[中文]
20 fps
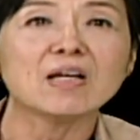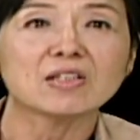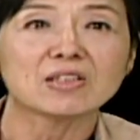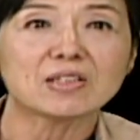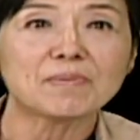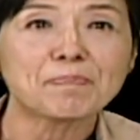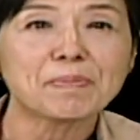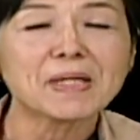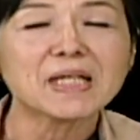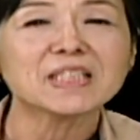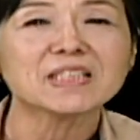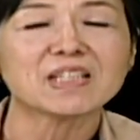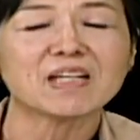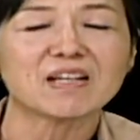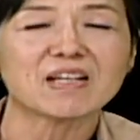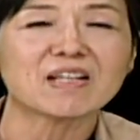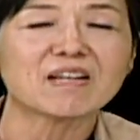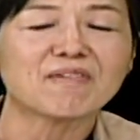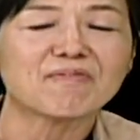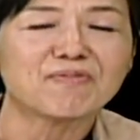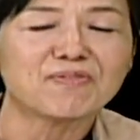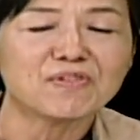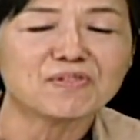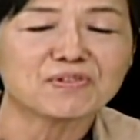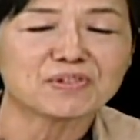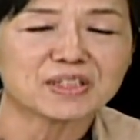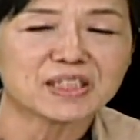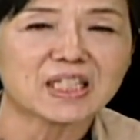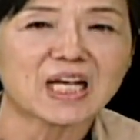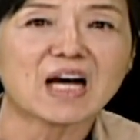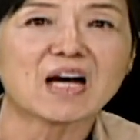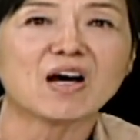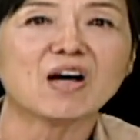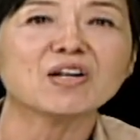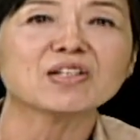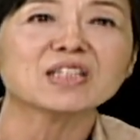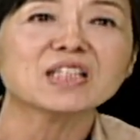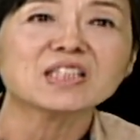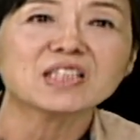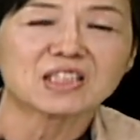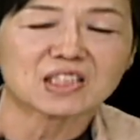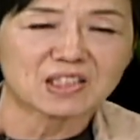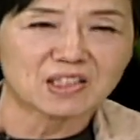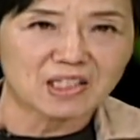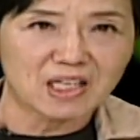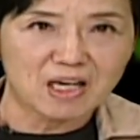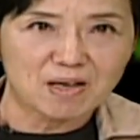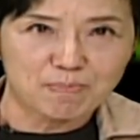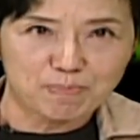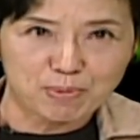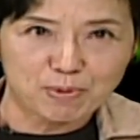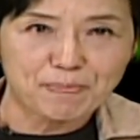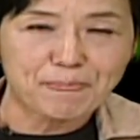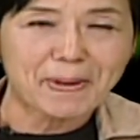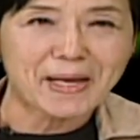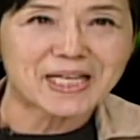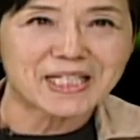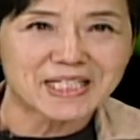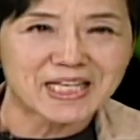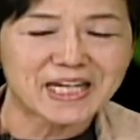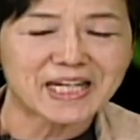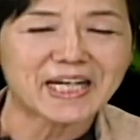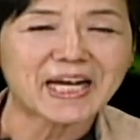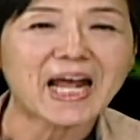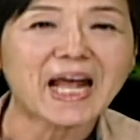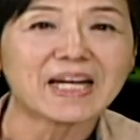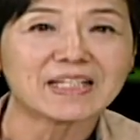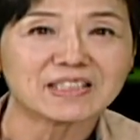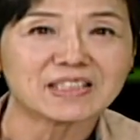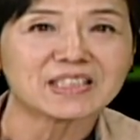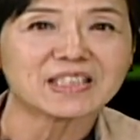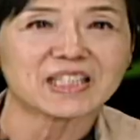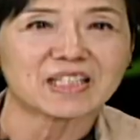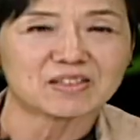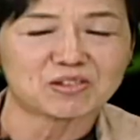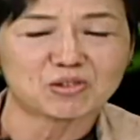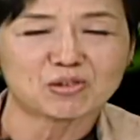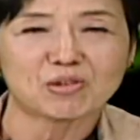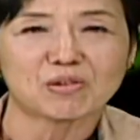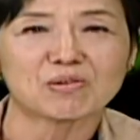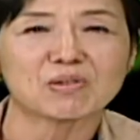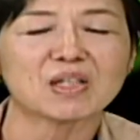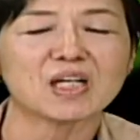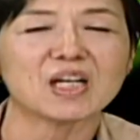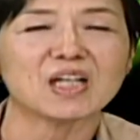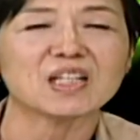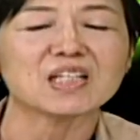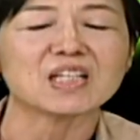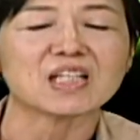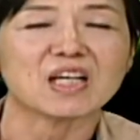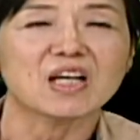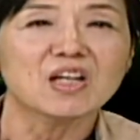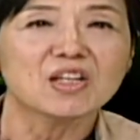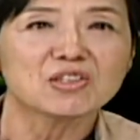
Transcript: 这变成一个负向哦，你只要不被人看见就可以。